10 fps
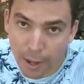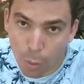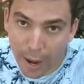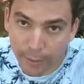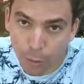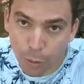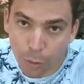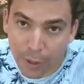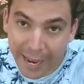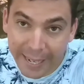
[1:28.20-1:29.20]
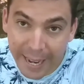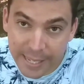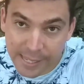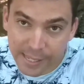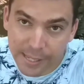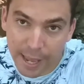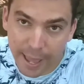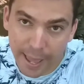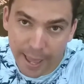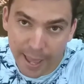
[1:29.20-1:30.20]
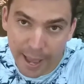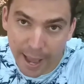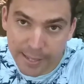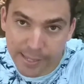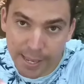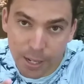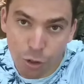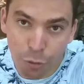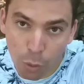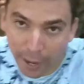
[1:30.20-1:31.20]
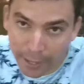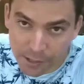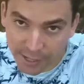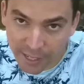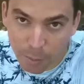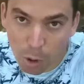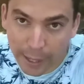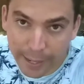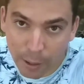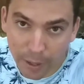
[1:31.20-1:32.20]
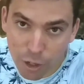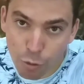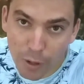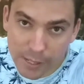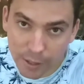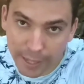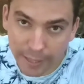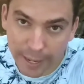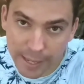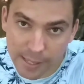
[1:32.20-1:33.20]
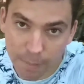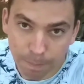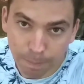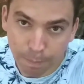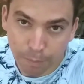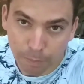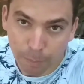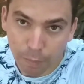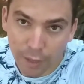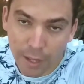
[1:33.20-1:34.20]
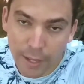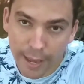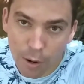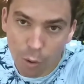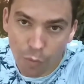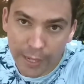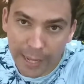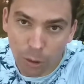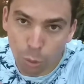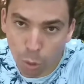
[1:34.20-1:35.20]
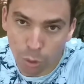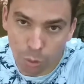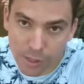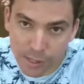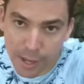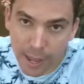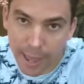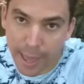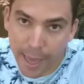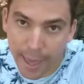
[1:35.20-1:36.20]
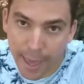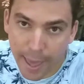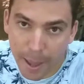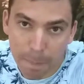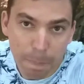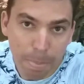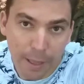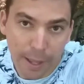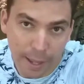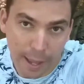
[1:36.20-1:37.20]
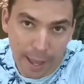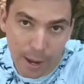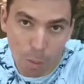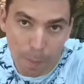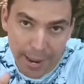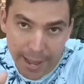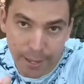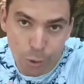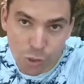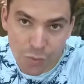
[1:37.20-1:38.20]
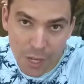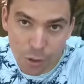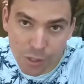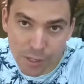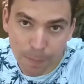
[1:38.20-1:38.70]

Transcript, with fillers: quatro canais é, a serem divulgados aqui no meu canal, na divulgação de canais. E quero convidar todos é, é acompanhar aqui os vídeos,